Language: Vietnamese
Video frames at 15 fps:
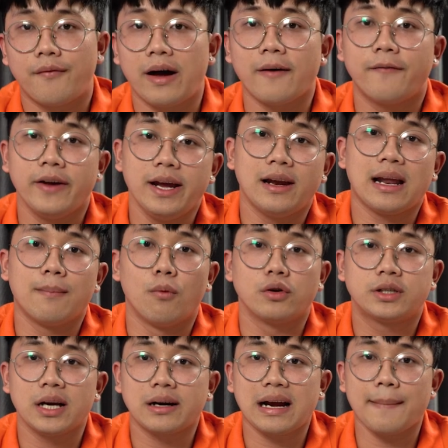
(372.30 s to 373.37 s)
Và vì là
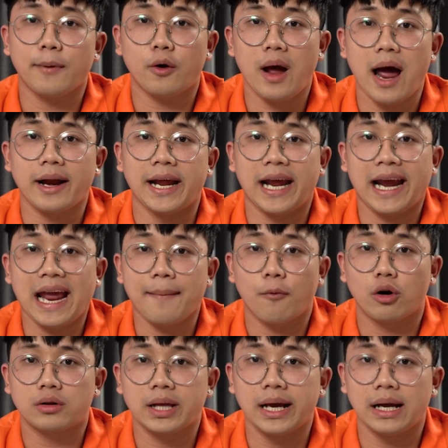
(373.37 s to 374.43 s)
một chiếc camera để anh em
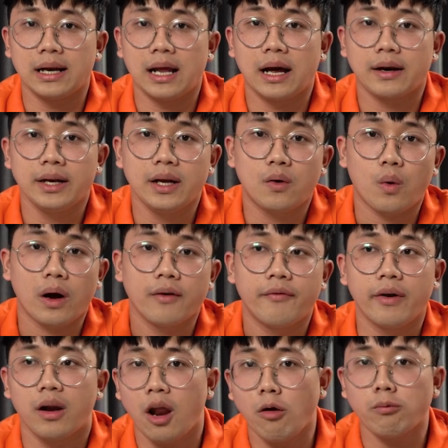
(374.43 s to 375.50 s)
có thể là đi quay
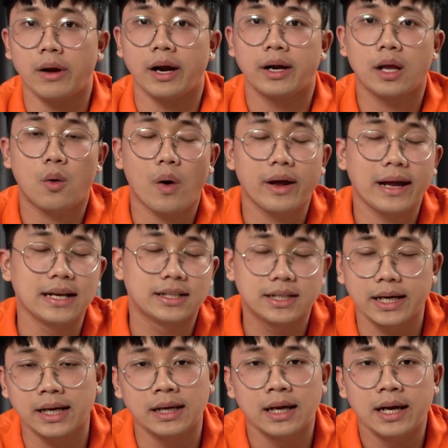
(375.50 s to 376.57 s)
vlog này, đi quay hành
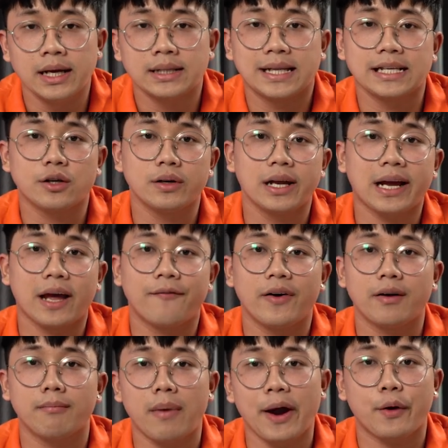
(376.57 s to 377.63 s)
trình Thế cho nên cái
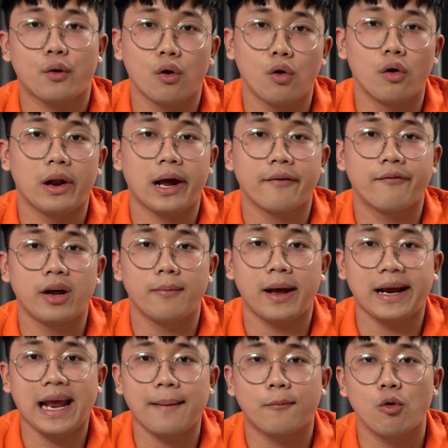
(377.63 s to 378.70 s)
phần micro là cái phần mà
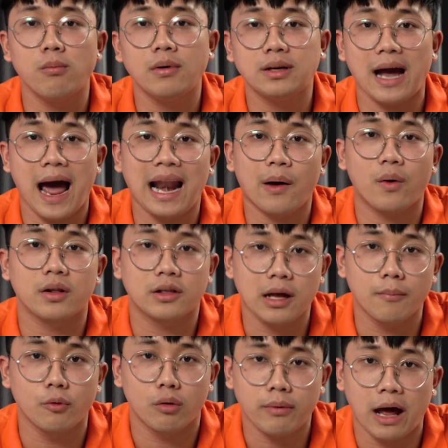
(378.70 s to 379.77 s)
anh em cũng khá là quan
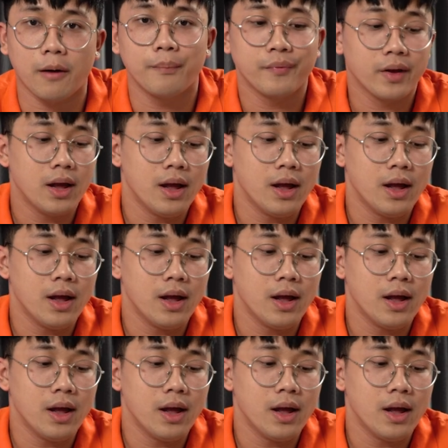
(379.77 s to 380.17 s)
tâm đúng không nào